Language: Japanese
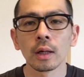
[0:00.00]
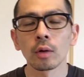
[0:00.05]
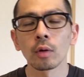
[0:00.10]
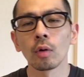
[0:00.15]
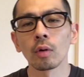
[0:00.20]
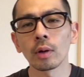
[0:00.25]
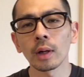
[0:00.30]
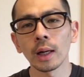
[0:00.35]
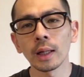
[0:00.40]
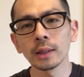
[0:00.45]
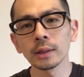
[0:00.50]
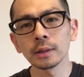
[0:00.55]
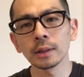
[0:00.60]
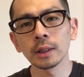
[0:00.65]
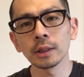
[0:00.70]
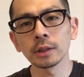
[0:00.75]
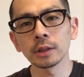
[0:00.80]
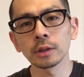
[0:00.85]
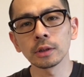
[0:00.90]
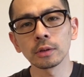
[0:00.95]
股関
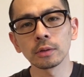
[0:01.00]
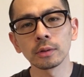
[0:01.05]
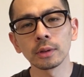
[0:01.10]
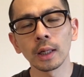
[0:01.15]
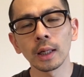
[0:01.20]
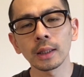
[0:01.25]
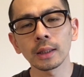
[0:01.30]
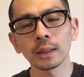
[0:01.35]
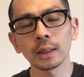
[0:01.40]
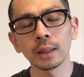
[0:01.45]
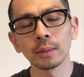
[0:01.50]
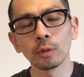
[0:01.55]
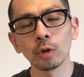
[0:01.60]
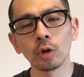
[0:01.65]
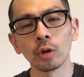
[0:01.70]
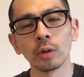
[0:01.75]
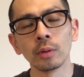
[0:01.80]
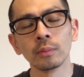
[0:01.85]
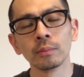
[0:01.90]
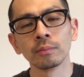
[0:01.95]
節症であって
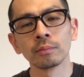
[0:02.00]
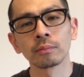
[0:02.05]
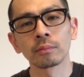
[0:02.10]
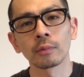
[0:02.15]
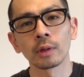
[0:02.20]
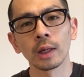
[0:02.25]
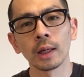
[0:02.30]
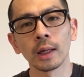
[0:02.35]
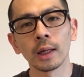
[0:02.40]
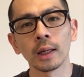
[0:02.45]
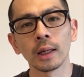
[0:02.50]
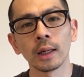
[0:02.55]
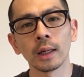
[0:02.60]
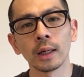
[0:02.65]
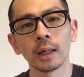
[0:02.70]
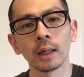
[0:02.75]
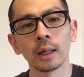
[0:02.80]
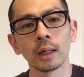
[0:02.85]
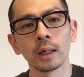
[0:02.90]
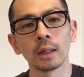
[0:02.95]
も、
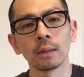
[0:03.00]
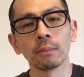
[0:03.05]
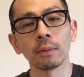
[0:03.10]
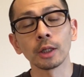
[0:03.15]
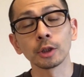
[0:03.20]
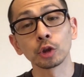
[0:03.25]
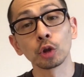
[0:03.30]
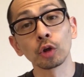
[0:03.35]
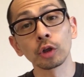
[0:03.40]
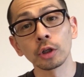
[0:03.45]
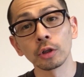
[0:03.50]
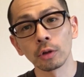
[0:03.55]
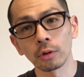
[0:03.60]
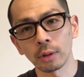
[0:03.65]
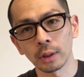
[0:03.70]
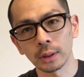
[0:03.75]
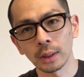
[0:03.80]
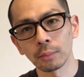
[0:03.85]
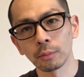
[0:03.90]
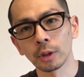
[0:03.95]
初期の
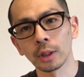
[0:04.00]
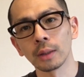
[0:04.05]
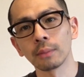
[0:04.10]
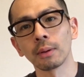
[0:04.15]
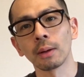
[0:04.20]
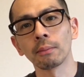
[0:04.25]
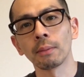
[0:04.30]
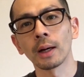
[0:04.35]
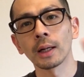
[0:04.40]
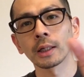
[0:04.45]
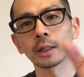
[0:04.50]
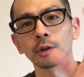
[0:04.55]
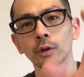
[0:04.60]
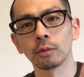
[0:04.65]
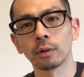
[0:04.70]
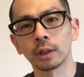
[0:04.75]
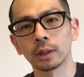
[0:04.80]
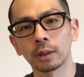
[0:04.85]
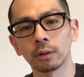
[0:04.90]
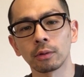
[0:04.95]
方もいれば末期と
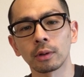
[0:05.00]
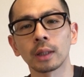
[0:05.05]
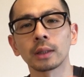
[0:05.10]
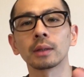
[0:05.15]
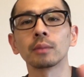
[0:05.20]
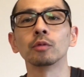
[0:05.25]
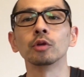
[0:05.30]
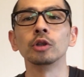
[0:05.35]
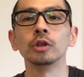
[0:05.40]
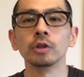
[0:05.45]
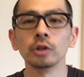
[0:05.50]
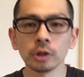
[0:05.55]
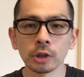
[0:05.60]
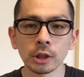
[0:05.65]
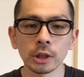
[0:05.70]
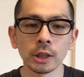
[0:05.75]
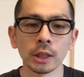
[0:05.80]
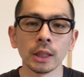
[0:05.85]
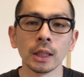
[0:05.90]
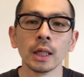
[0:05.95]
言われている方もいる
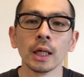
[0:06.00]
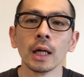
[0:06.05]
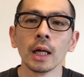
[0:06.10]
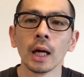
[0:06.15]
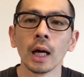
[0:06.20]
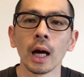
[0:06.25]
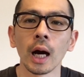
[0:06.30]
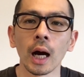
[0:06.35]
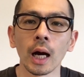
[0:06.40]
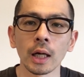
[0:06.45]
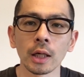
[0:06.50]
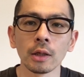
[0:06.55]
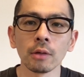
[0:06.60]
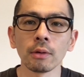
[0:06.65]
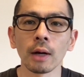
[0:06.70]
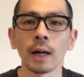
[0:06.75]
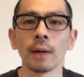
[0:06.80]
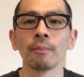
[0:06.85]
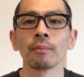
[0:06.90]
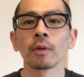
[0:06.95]
し、あるい
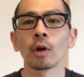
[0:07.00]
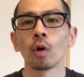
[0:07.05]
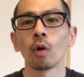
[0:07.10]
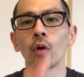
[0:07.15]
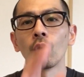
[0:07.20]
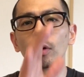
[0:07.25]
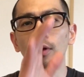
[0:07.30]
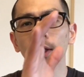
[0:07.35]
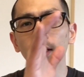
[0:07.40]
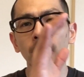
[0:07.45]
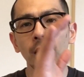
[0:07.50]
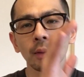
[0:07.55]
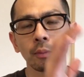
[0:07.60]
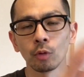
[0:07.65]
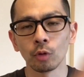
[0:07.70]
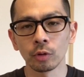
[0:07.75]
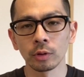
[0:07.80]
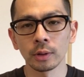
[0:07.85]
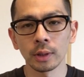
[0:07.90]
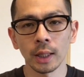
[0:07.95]
は骨が
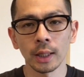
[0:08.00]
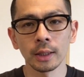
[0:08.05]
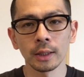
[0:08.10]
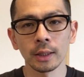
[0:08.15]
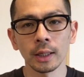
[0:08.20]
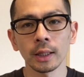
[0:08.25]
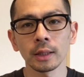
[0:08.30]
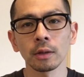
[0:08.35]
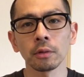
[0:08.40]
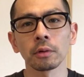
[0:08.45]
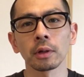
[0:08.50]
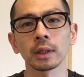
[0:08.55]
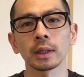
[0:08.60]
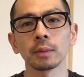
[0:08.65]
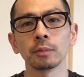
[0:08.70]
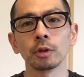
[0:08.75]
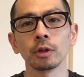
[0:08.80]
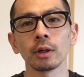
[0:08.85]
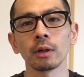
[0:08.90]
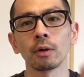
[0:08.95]
問題になっている
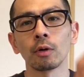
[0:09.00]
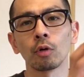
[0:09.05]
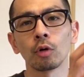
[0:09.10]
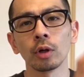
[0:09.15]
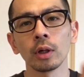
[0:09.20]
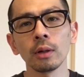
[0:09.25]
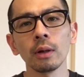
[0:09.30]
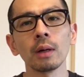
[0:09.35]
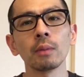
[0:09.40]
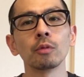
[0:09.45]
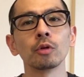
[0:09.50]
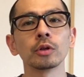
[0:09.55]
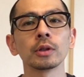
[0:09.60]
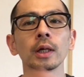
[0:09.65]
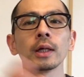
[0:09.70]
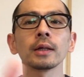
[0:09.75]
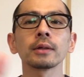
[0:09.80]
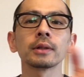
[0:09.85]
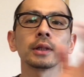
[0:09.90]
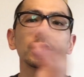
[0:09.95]
方もいれば、骨は問
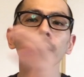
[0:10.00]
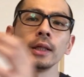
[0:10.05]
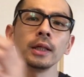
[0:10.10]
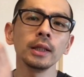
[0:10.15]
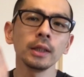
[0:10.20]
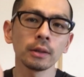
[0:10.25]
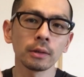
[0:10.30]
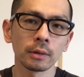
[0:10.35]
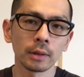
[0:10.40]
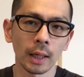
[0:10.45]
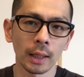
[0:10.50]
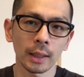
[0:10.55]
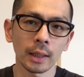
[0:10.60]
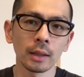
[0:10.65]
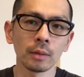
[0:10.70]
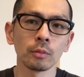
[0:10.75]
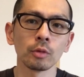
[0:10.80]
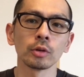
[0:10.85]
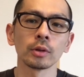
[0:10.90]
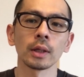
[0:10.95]
題なくて筋肉だけ
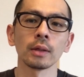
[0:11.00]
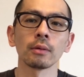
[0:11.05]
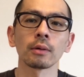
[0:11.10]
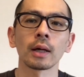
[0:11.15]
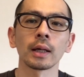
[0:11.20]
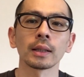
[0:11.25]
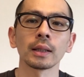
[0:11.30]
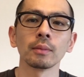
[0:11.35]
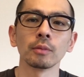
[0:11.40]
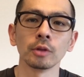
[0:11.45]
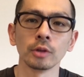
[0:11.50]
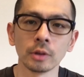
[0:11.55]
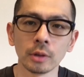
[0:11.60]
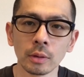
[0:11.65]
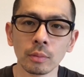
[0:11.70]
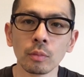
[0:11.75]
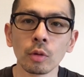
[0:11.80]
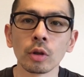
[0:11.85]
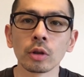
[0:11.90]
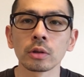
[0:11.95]
の問題の方もい
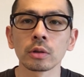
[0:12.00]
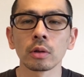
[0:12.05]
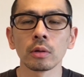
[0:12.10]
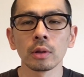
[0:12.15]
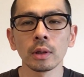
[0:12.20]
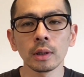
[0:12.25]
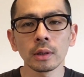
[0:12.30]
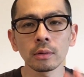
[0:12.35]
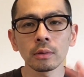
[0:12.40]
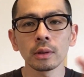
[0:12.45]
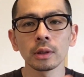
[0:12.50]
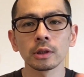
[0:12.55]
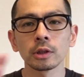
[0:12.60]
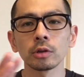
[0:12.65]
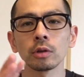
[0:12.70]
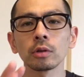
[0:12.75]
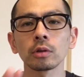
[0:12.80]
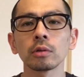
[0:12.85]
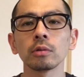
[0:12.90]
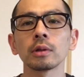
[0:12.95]
る。もうそれぞれ
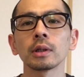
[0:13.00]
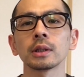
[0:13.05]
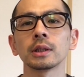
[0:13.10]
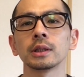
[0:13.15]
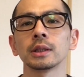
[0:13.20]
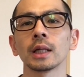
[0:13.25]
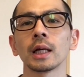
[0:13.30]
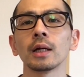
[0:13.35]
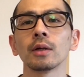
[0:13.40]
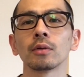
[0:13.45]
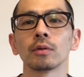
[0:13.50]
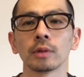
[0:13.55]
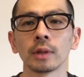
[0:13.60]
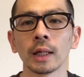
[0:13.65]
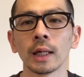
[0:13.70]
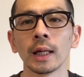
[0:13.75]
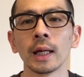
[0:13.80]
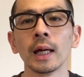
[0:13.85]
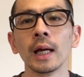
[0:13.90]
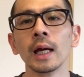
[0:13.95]
状況が違うの
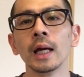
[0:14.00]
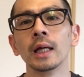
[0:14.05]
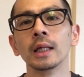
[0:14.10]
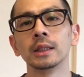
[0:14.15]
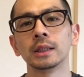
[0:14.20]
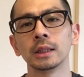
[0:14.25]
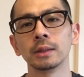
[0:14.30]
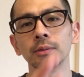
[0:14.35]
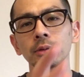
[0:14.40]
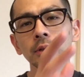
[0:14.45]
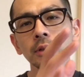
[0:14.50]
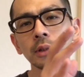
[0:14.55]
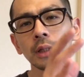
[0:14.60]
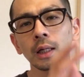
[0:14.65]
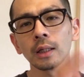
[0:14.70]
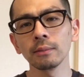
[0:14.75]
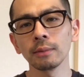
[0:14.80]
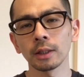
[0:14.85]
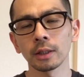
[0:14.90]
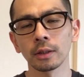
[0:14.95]
で、自分
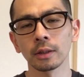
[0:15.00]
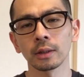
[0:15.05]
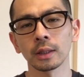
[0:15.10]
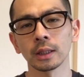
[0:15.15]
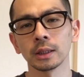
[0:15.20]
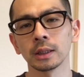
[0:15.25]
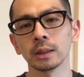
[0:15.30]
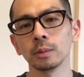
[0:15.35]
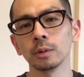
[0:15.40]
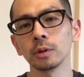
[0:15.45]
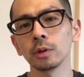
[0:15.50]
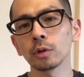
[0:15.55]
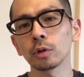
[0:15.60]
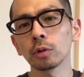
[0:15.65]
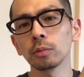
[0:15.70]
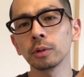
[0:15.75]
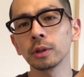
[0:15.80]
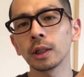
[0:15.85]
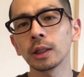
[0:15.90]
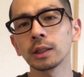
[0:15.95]
がうまくいった、自分の
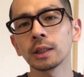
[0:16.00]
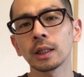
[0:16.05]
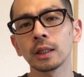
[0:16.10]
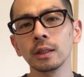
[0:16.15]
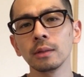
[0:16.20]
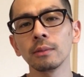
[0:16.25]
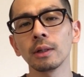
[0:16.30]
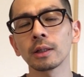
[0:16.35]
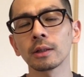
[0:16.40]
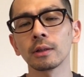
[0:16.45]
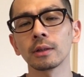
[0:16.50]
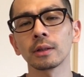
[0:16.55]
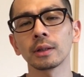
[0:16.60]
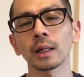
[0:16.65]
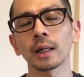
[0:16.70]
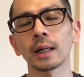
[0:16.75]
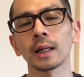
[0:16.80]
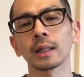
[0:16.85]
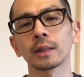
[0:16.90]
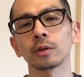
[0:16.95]
友達がうまくいっ
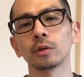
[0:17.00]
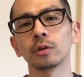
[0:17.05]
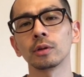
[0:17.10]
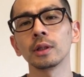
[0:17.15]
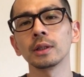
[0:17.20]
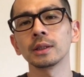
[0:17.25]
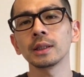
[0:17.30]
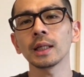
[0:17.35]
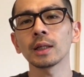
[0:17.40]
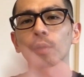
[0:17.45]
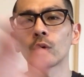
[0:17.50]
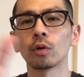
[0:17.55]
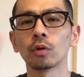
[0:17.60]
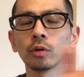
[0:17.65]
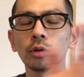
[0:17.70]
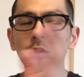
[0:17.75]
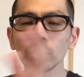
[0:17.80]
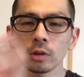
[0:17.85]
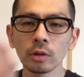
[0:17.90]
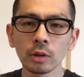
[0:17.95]
たからといって、じゃあこ
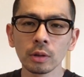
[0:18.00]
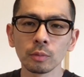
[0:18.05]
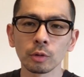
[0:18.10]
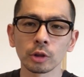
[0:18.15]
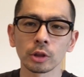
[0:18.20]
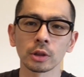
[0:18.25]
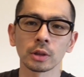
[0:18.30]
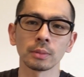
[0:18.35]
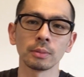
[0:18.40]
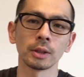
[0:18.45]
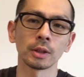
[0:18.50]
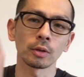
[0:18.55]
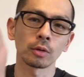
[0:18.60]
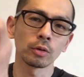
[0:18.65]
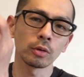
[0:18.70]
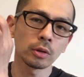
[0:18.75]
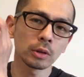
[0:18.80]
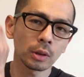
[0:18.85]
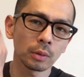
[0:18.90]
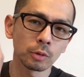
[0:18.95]
の人にも勧めて、
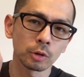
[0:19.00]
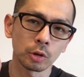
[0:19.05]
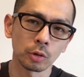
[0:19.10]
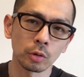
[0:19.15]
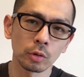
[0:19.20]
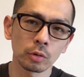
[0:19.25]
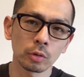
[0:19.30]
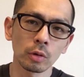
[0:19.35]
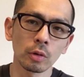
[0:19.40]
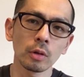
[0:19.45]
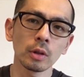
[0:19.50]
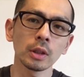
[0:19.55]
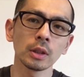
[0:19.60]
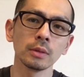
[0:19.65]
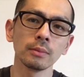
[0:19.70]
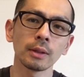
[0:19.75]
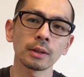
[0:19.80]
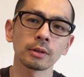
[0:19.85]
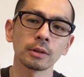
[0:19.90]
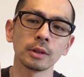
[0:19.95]
この人もその通り
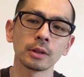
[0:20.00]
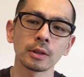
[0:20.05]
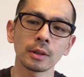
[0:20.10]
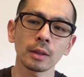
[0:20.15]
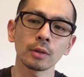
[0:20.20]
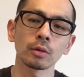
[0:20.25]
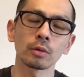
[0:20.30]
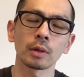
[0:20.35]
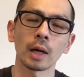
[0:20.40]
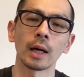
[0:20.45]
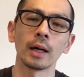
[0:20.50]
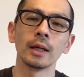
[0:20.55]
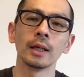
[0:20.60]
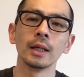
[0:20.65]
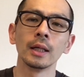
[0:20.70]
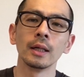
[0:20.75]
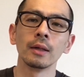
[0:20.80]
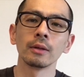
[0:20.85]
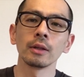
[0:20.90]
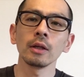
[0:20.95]
うまくいくかどう
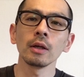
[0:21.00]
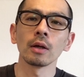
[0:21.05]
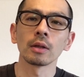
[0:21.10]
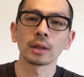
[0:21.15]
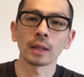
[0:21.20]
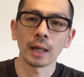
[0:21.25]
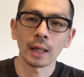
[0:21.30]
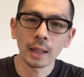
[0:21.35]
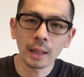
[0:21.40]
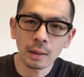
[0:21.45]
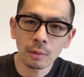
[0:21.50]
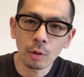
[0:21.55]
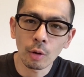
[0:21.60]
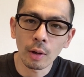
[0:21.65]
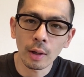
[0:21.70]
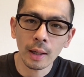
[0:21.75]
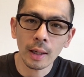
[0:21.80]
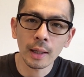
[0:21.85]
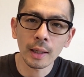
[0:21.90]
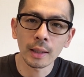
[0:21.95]
かっていうのは誰にも
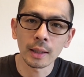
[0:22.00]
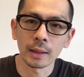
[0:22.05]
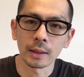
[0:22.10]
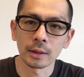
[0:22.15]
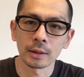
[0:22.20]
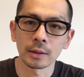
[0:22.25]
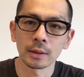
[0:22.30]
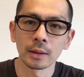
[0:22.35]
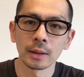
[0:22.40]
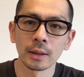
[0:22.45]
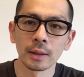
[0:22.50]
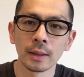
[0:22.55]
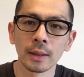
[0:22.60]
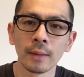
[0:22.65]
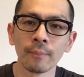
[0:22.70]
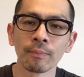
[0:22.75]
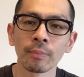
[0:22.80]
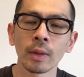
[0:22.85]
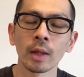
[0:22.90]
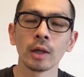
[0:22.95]
わからないんです。
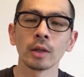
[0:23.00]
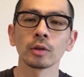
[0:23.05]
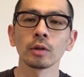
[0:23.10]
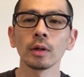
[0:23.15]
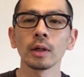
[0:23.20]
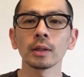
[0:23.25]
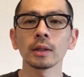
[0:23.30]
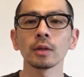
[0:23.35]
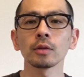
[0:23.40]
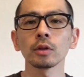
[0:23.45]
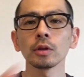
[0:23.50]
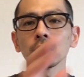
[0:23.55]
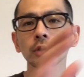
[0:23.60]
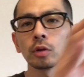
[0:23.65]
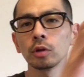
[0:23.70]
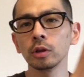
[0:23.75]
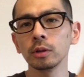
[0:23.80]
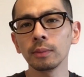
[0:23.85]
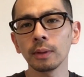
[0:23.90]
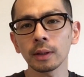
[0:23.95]
それはたとえそ
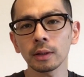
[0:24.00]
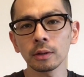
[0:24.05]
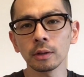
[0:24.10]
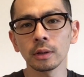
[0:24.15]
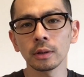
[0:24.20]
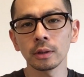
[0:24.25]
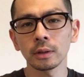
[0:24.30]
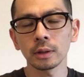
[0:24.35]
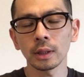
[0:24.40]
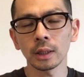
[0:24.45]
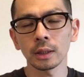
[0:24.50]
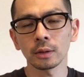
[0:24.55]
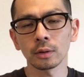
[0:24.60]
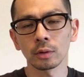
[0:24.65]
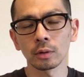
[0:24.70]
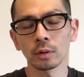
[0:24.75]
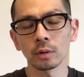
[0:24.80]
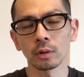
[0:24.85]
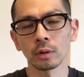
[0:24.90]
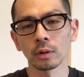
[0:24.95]
のうまくいった
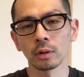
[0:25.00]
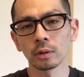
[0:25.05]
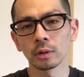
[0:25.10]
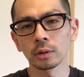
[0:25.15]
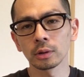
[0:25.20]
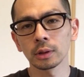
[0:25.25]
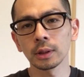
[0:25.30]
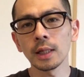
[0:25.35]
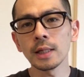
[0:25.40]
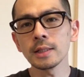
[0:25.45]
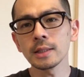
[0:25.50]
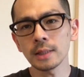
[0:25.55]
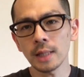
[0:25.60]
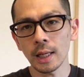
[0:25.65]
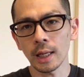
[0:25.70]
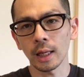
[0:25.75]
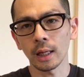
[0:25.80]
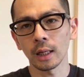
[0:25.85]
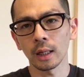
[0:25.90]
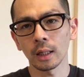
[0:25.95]
人の先
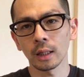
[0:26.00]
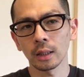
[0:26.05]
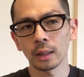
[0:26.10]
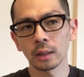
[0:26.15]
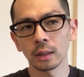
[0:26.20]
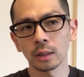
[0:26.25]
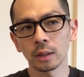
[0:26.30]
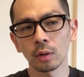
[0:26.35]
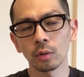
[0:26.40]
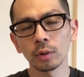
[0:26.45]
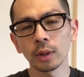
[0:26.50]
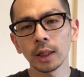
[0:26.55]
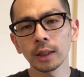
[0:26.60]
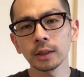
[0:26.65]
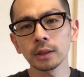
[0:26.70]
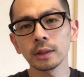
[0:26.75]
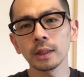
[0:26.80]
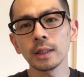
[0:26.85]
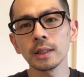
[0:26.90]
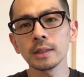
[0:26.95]
生、同
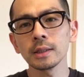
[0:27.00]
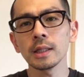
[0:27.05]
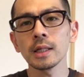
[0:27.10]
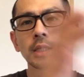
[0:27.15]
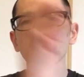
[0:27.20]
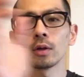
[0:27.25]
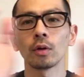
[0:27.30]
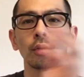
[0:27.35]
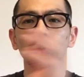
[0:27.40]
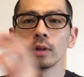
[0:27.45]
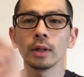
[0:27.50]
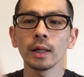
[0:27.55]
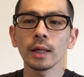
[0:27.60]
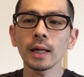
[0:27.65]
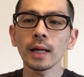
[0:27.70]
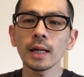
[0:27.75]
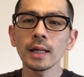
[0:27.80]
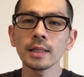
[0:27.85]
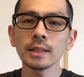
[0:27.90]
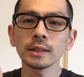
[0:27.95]
じ先生にお
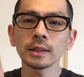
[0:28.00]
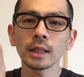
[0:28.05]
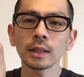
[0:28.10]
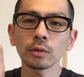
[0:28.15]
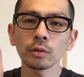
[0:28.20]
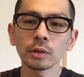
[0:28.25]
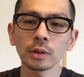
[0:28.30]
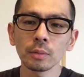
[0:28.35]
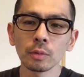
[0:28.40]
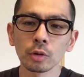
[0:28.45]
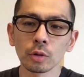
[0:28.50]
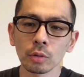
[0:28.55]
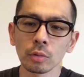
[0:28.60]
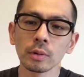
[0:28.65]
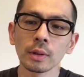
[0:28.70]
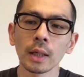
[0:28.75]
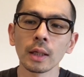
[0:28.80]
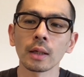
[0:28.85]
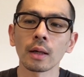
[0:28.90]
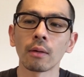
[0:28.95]
願いしたとしても
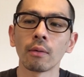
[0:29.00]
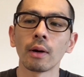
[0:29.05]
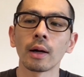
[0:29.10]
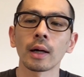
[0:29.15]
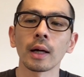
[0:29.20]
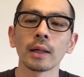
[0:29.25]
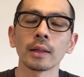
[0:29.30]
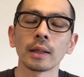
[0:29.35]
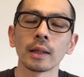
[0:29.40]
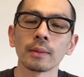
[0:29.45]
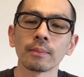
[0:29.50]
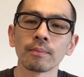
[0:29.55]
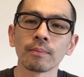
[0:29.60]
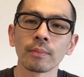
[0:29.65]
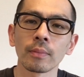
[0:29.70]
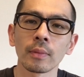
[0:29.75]
どうなるかわかんない。